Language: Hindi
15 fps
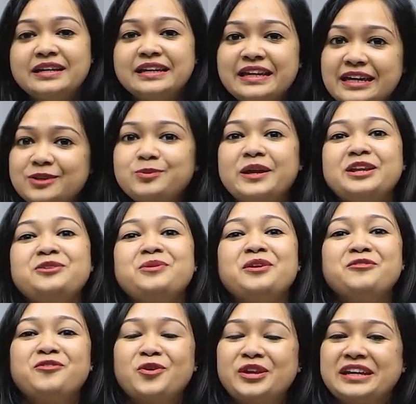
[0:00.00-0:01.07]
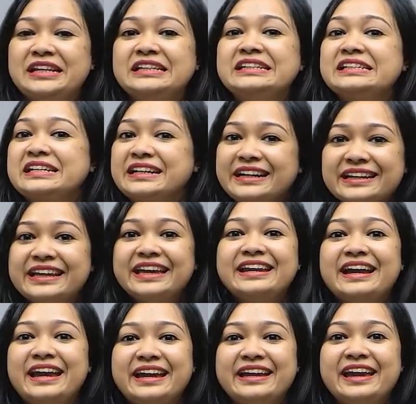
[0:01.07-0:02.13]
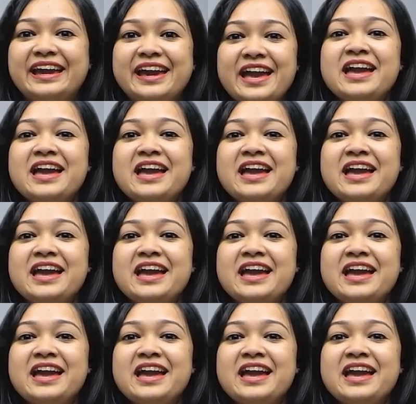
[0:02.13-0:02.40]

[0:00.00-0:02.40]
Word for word: नीट 2024 क्लियर करके रहेंगे